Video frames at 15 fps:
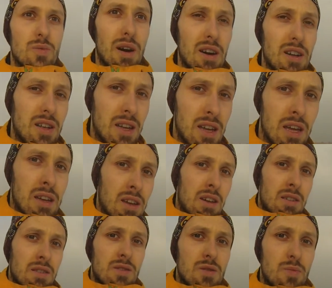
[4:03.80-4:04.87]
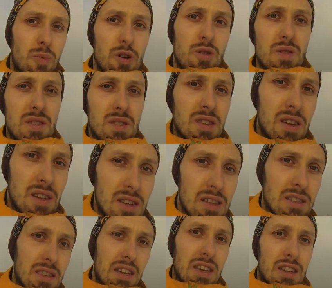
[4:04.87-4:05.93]
überall, so Boxen,
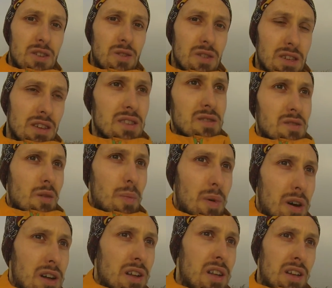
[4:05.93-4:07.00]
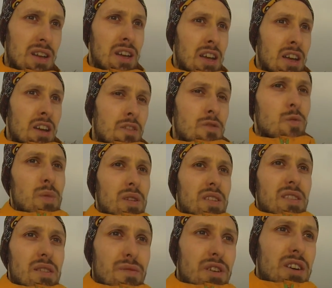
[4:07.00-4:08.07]
die zeige ich euch jetzt nochmal, wo man
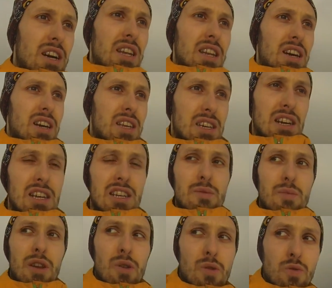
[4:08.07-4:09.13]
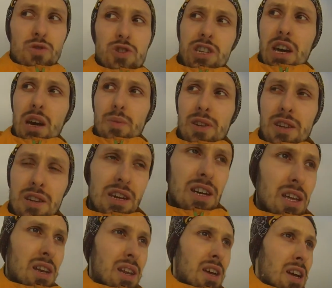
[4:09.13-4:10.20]
das einfach reinlagern kann, die man auch gut stapeln
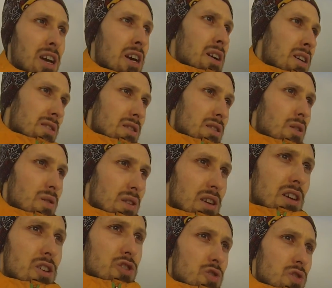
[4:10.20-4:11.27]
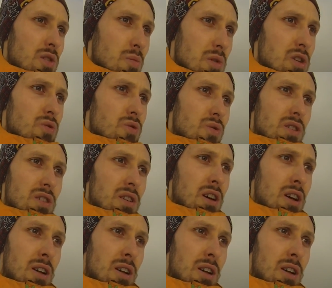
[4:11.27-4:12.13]
kann. Ist auch eine ganz schöne Methode.